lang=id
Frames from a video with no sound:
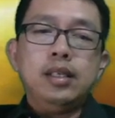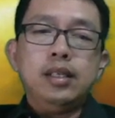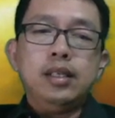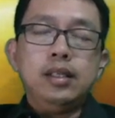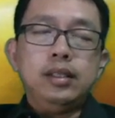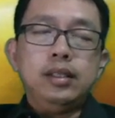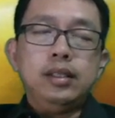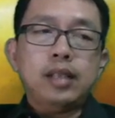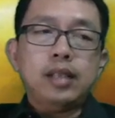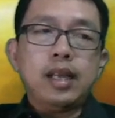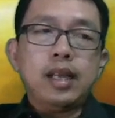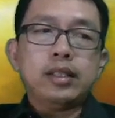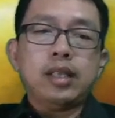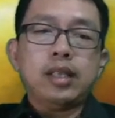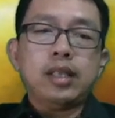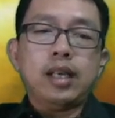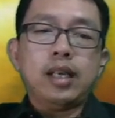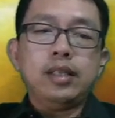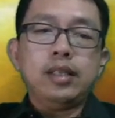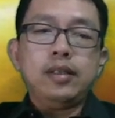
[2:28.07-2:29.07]

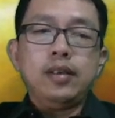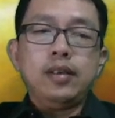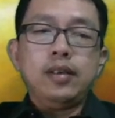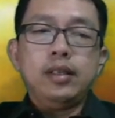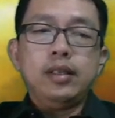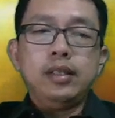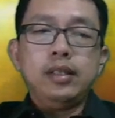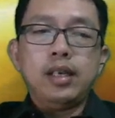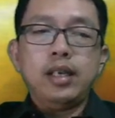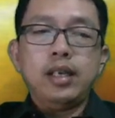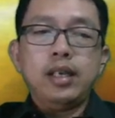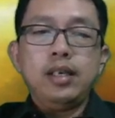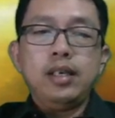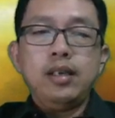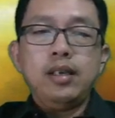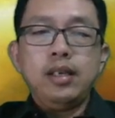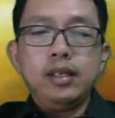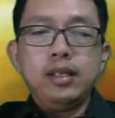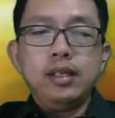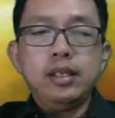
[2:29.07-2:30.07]
jelaskan dari
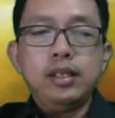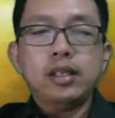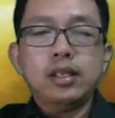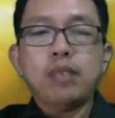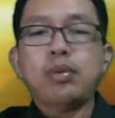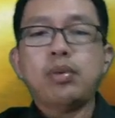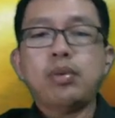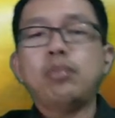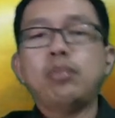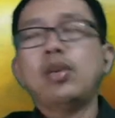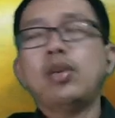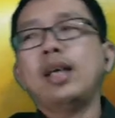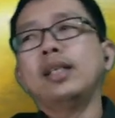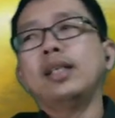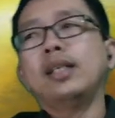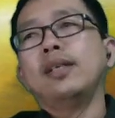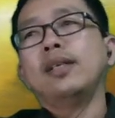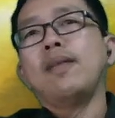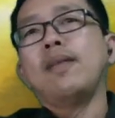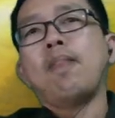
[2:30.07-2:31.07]
kisah
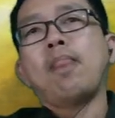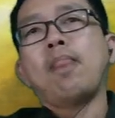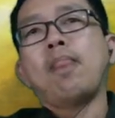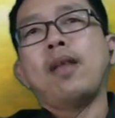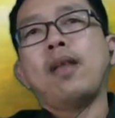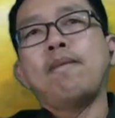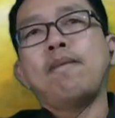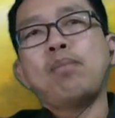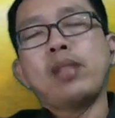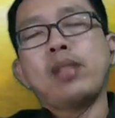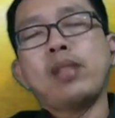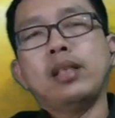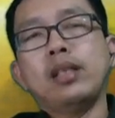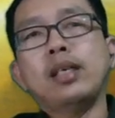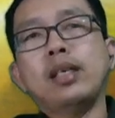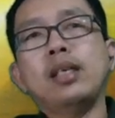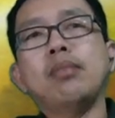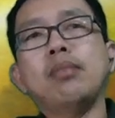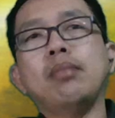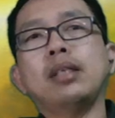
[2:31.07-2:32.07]
permulaannya,
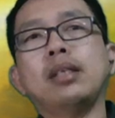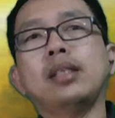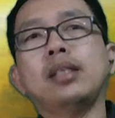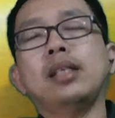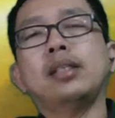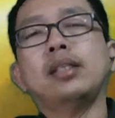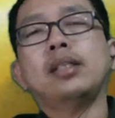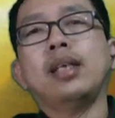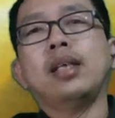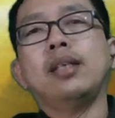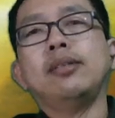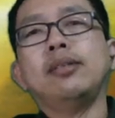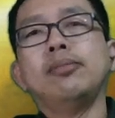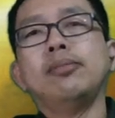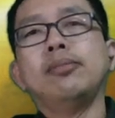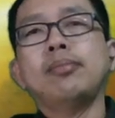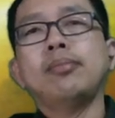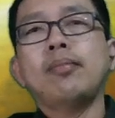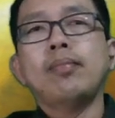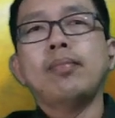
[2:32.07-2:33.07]
terjadinya bangsa Israel.
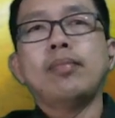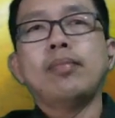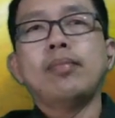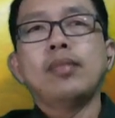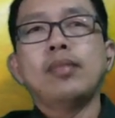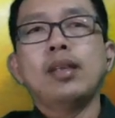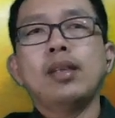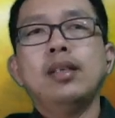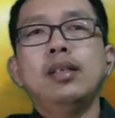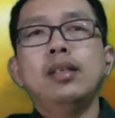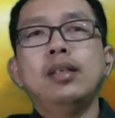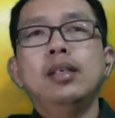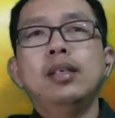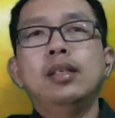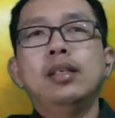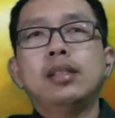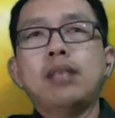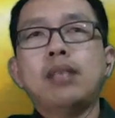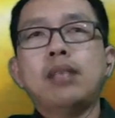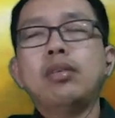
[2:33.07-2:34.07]

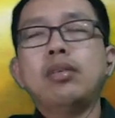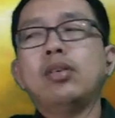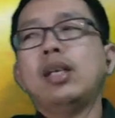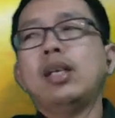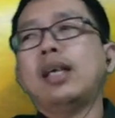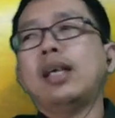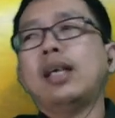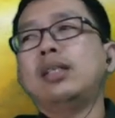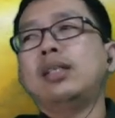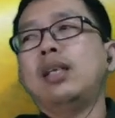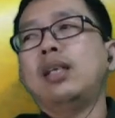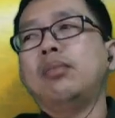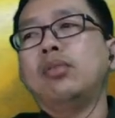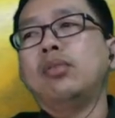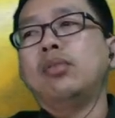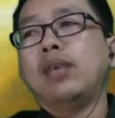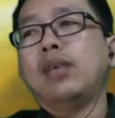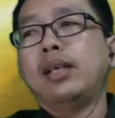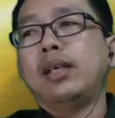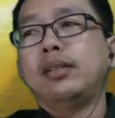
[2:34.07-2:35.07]
Sahabat yang dikasih dalam
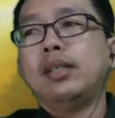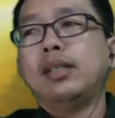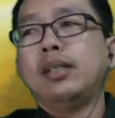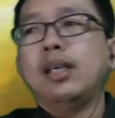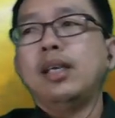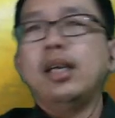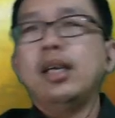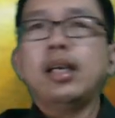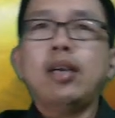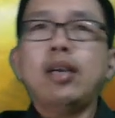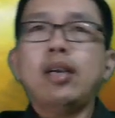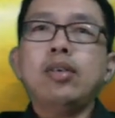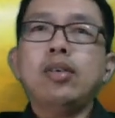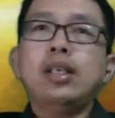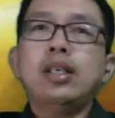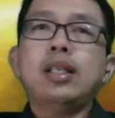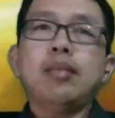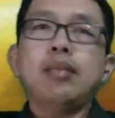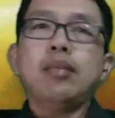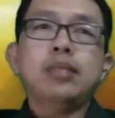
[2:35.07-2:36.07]
Tuhan, kalau
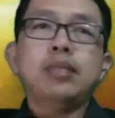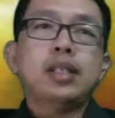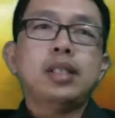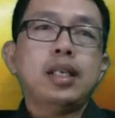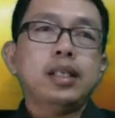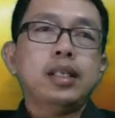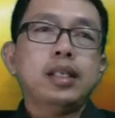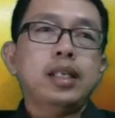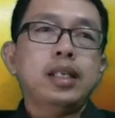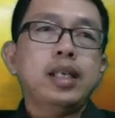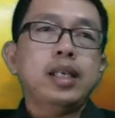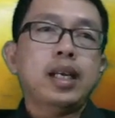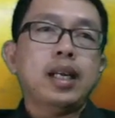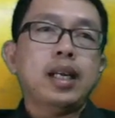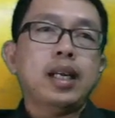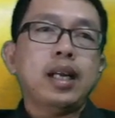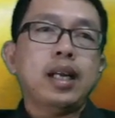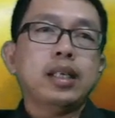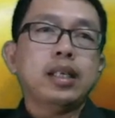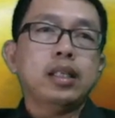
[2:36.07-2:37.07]
kita misalnya lihat
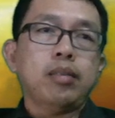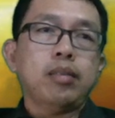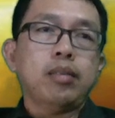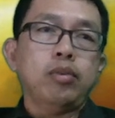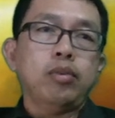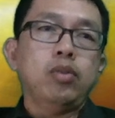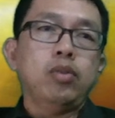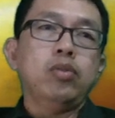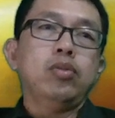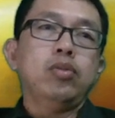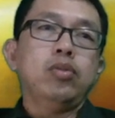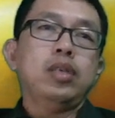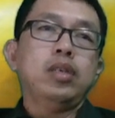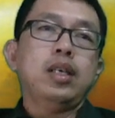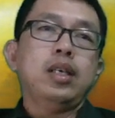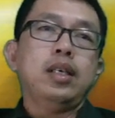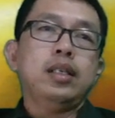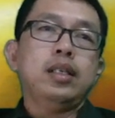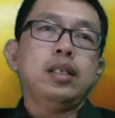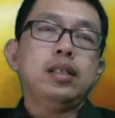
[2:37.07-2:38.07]
Alkitab dulu, ya,
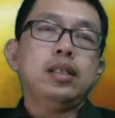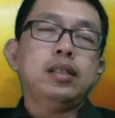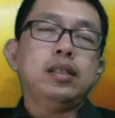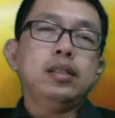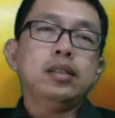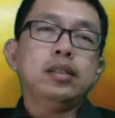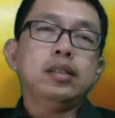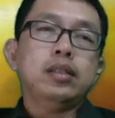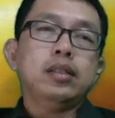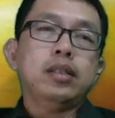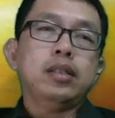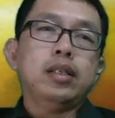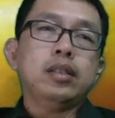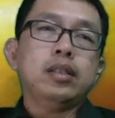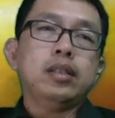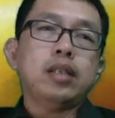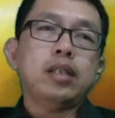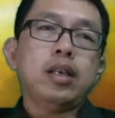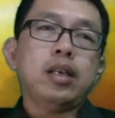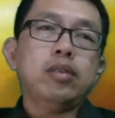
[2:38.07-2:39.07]
saya eh,
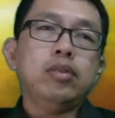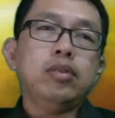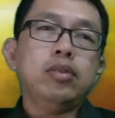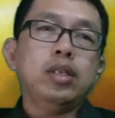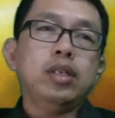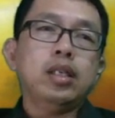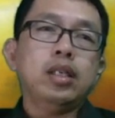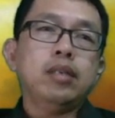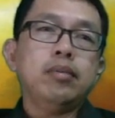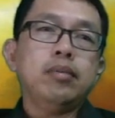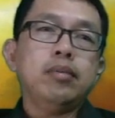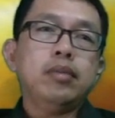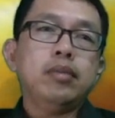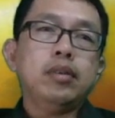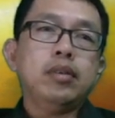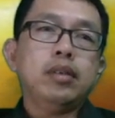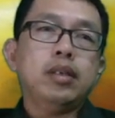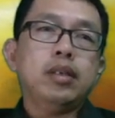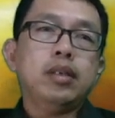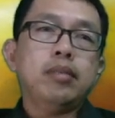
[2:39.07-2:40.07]
selalu ingin
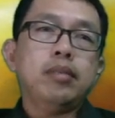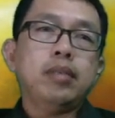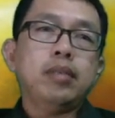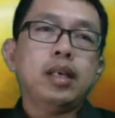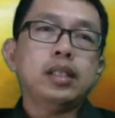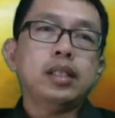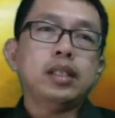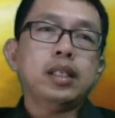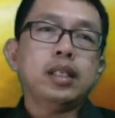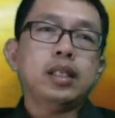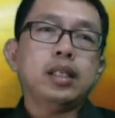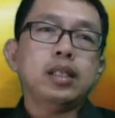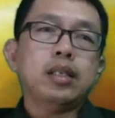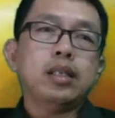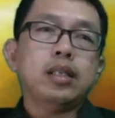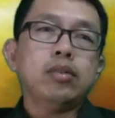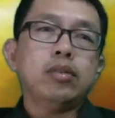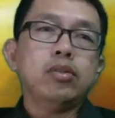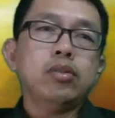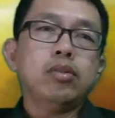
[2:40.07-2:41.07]
ya mengajak
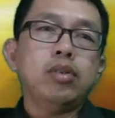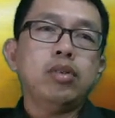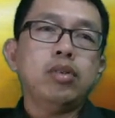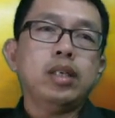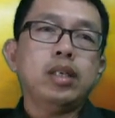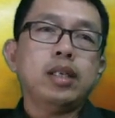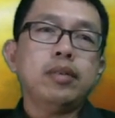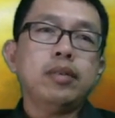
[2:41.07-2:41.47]
kita untuk lihat